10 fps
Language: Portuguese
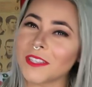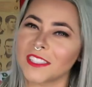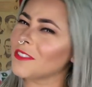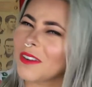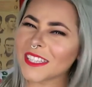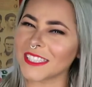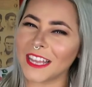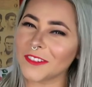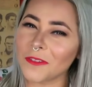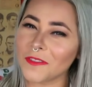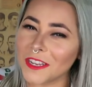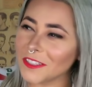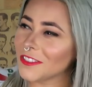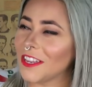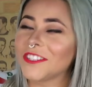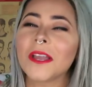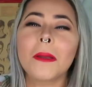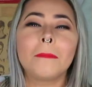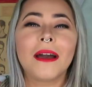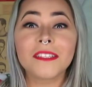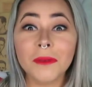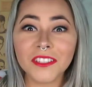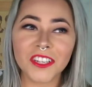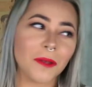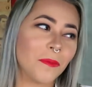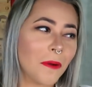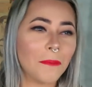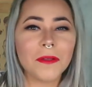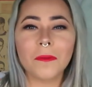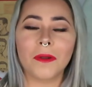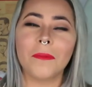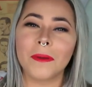sei que estão cansados de ouvir isso, gente, mas mande aí para um amigo